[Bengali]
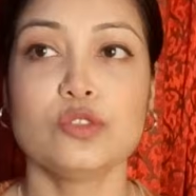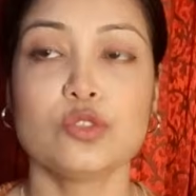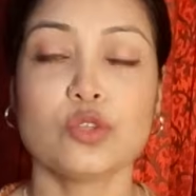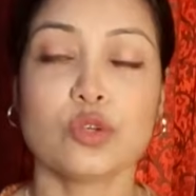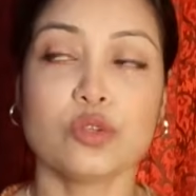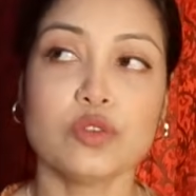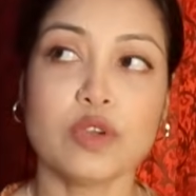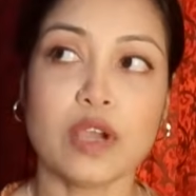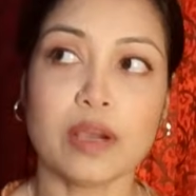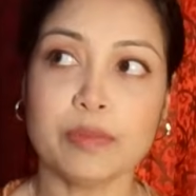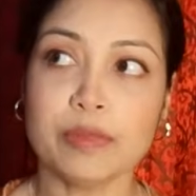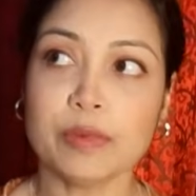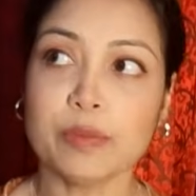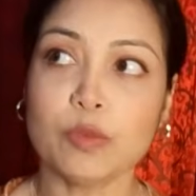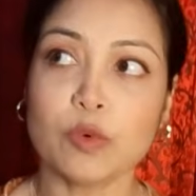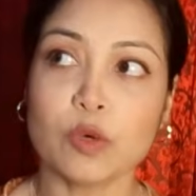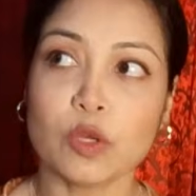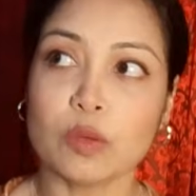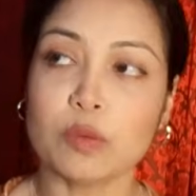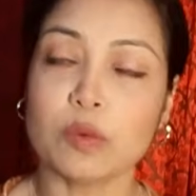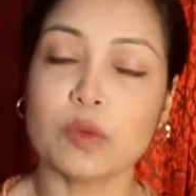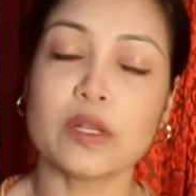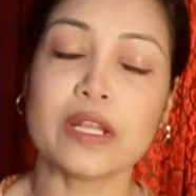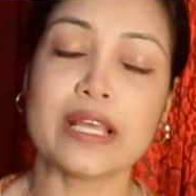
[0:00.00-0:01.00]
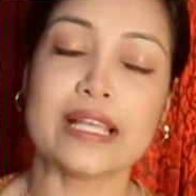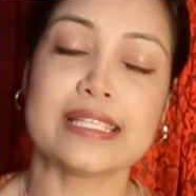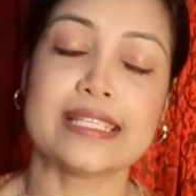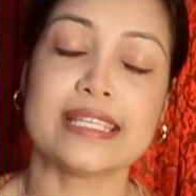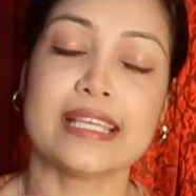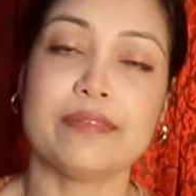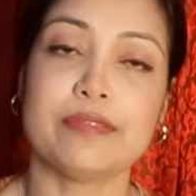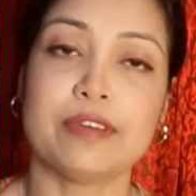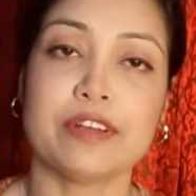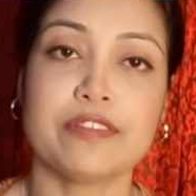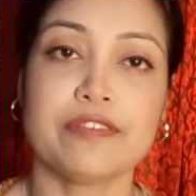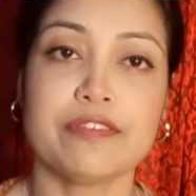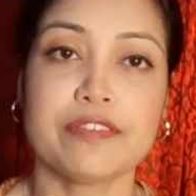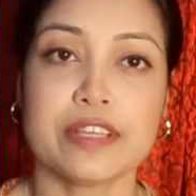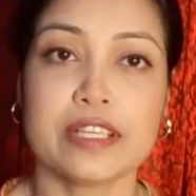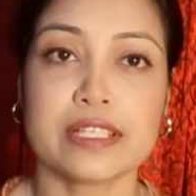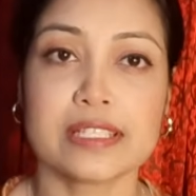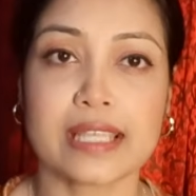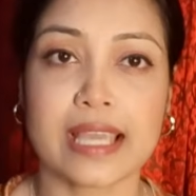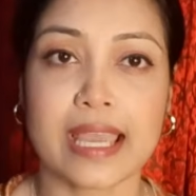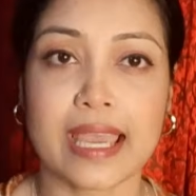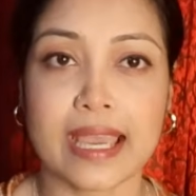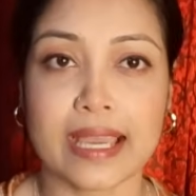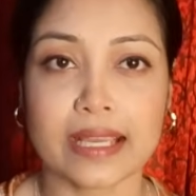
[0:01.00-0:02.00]
যদিও আমি বলবো না যে আমার
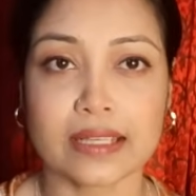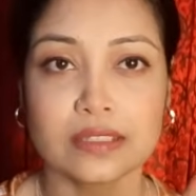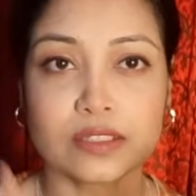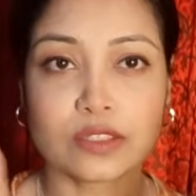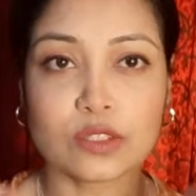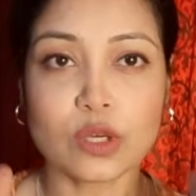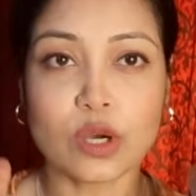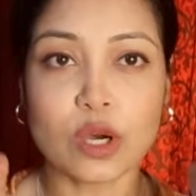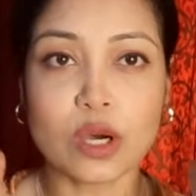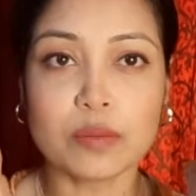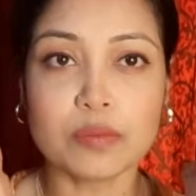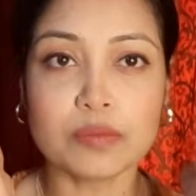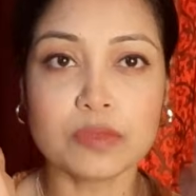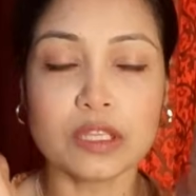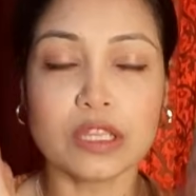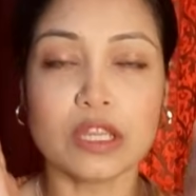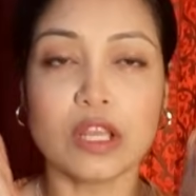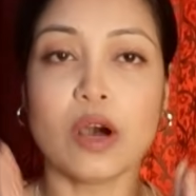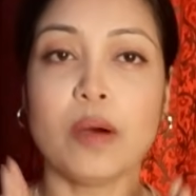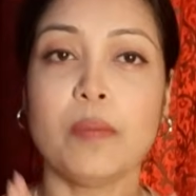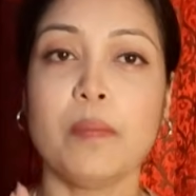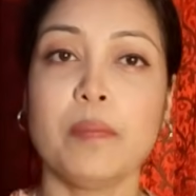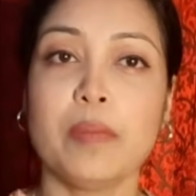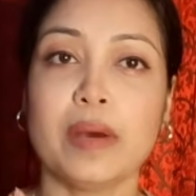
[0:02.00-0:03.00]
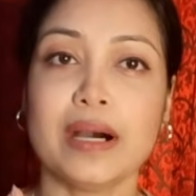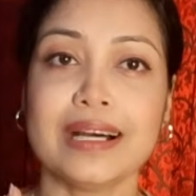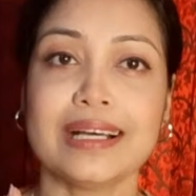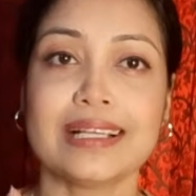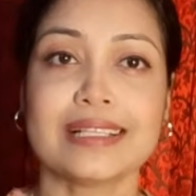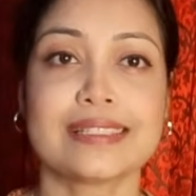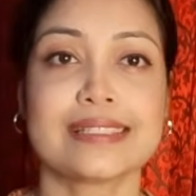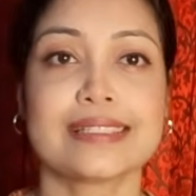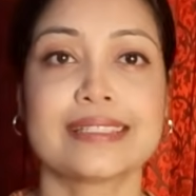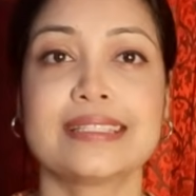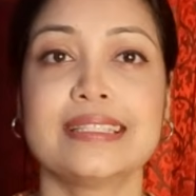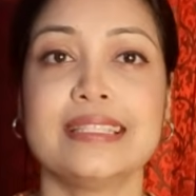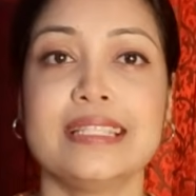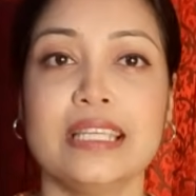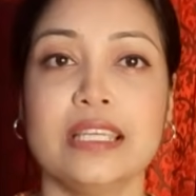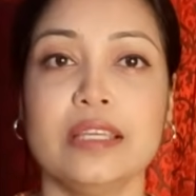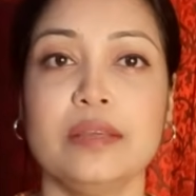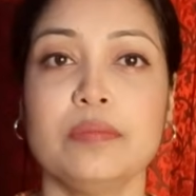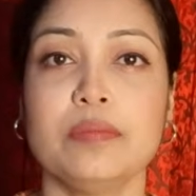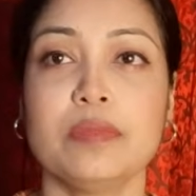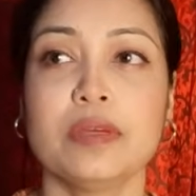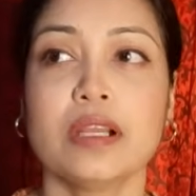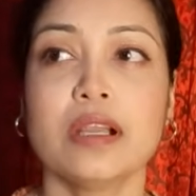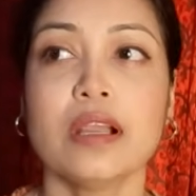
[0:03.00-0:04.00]
ফেস একদম লম্বা
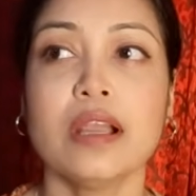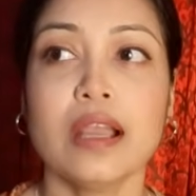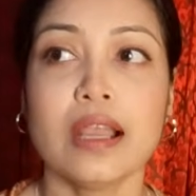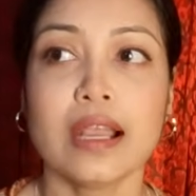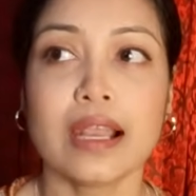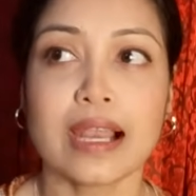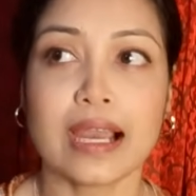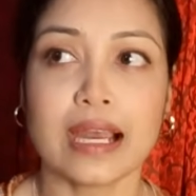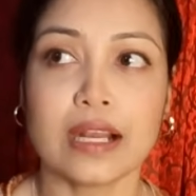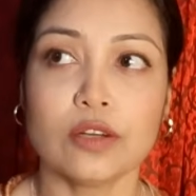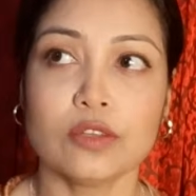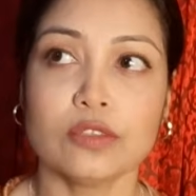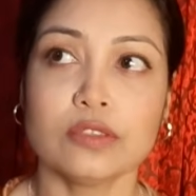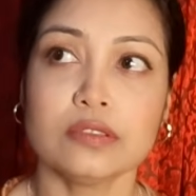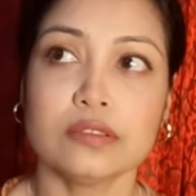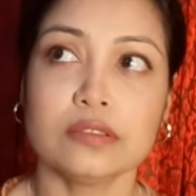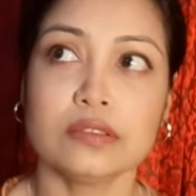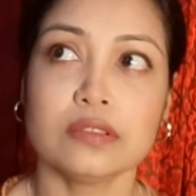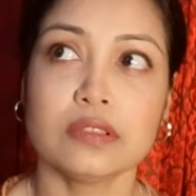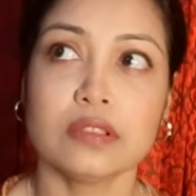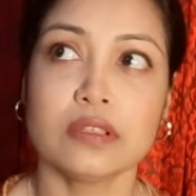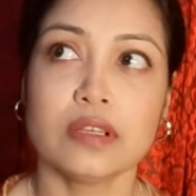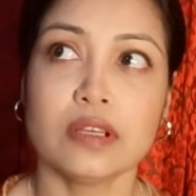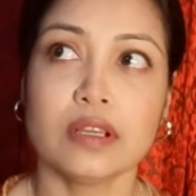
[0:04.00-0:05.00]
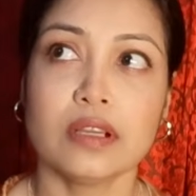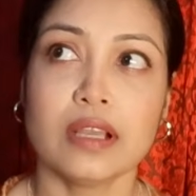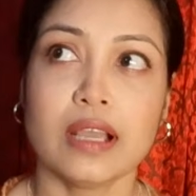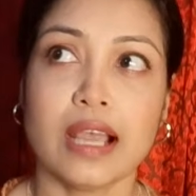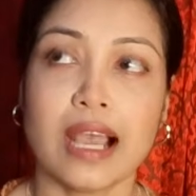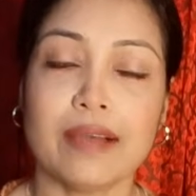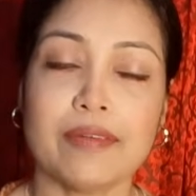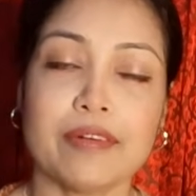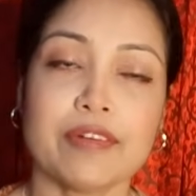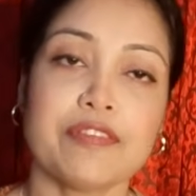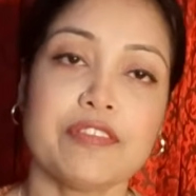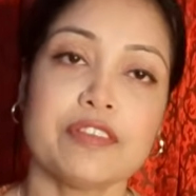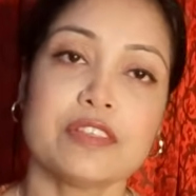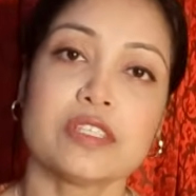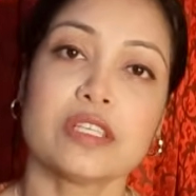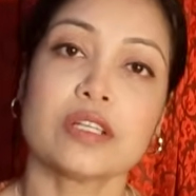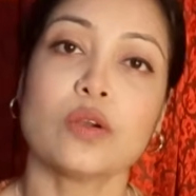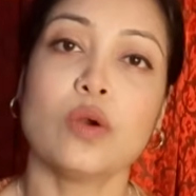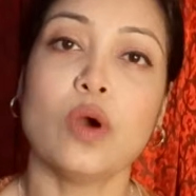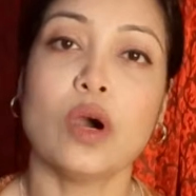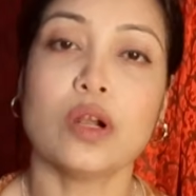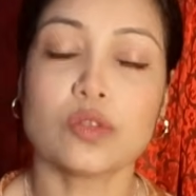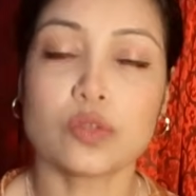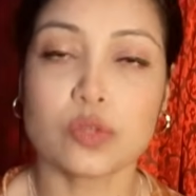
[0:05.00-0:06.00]
স্লিম কারণ আমার
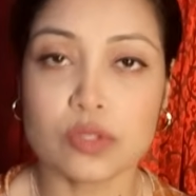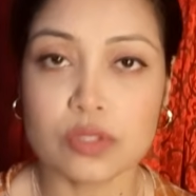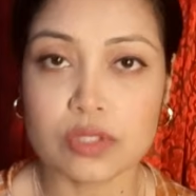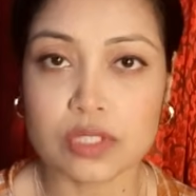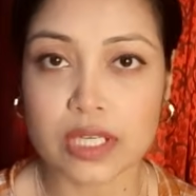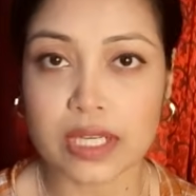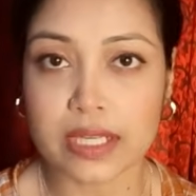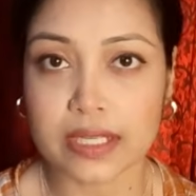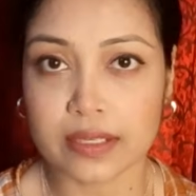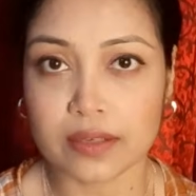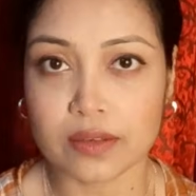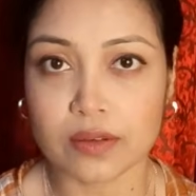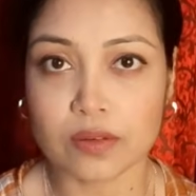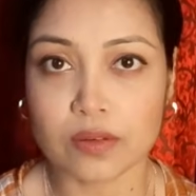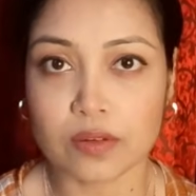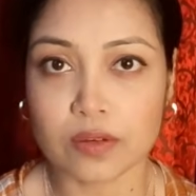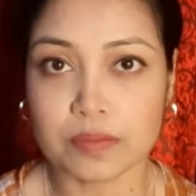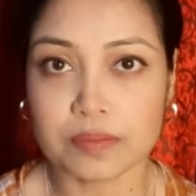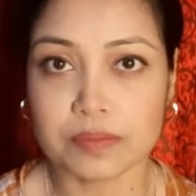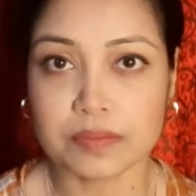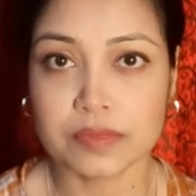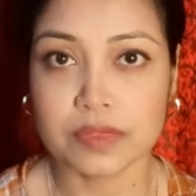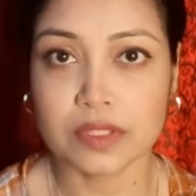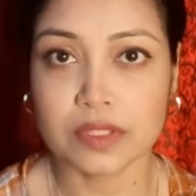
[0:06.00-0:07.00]
ফেসের গঠনটাই এরকম